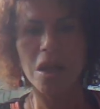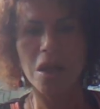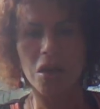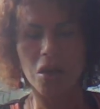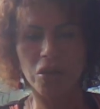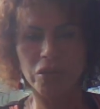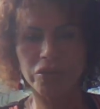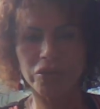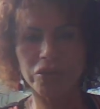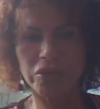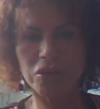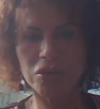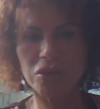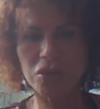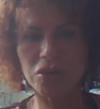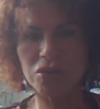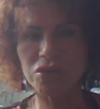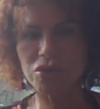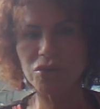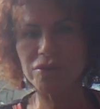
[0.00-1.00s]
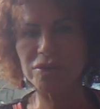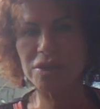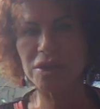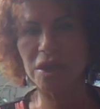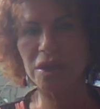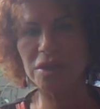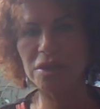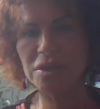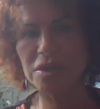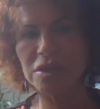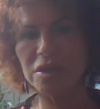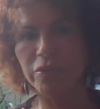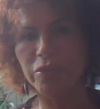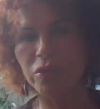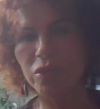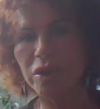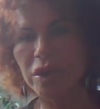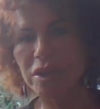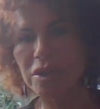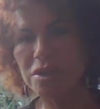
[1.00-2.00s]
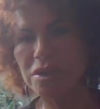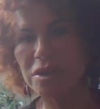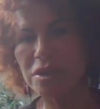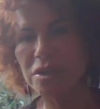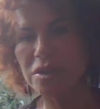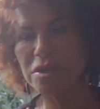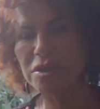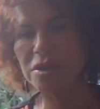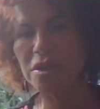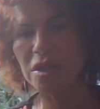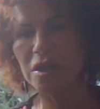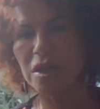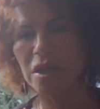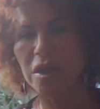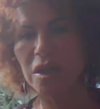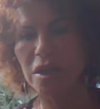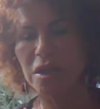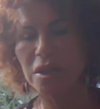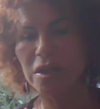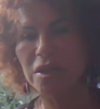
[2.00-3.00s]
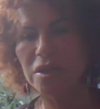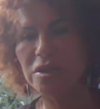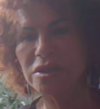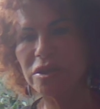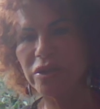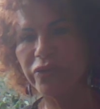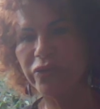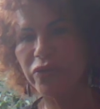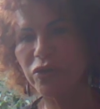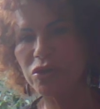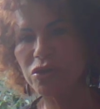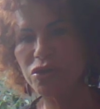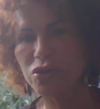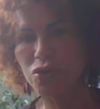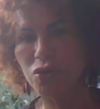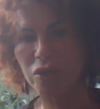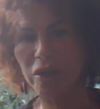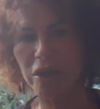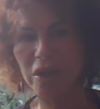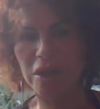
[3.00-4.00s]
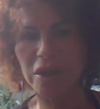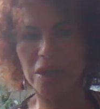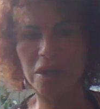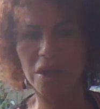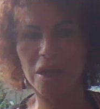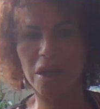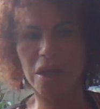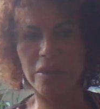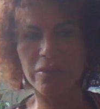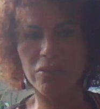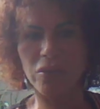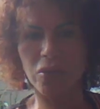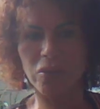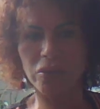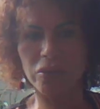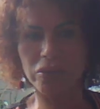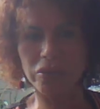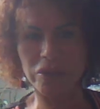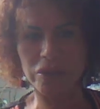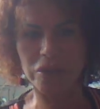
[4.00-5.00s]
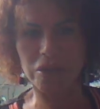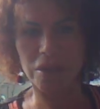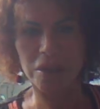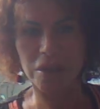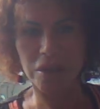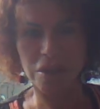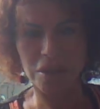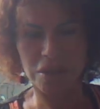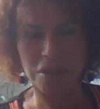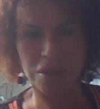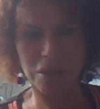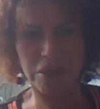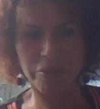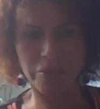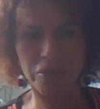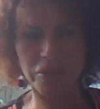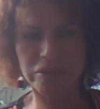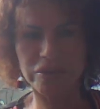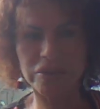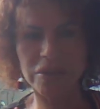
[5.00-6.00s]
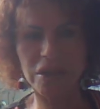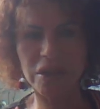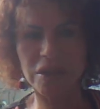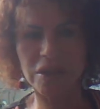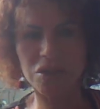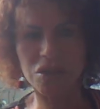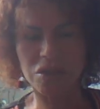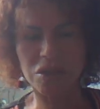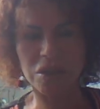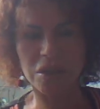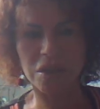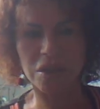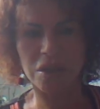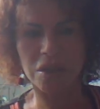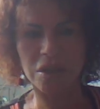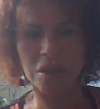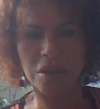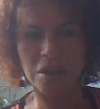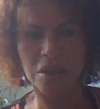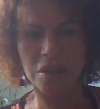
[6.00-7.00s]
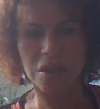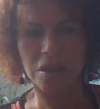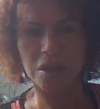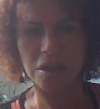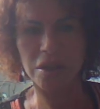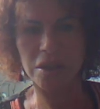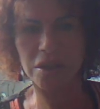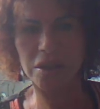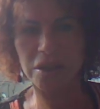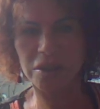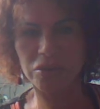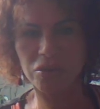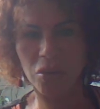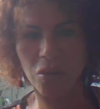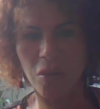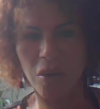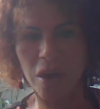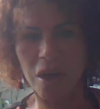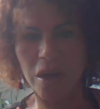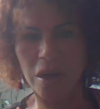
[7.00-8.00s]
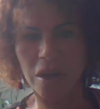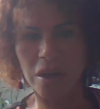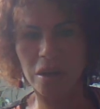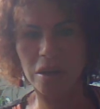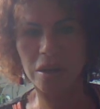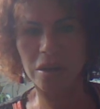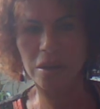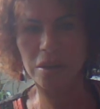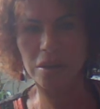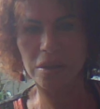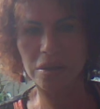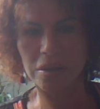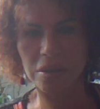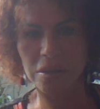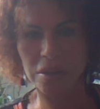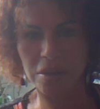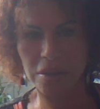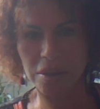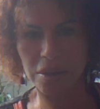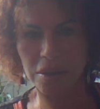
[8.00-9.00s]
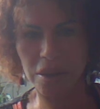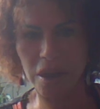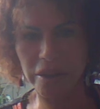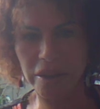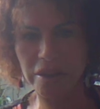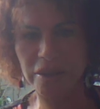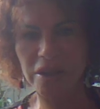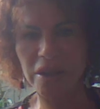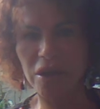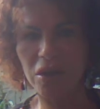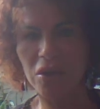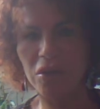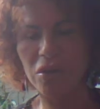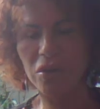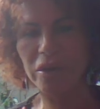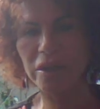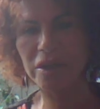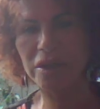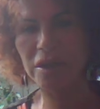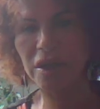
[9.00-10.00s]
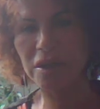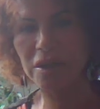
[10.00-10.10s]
en tant que socialiste et progressiste qui s'efforce de créer un monde qui protège les droits inhérents et la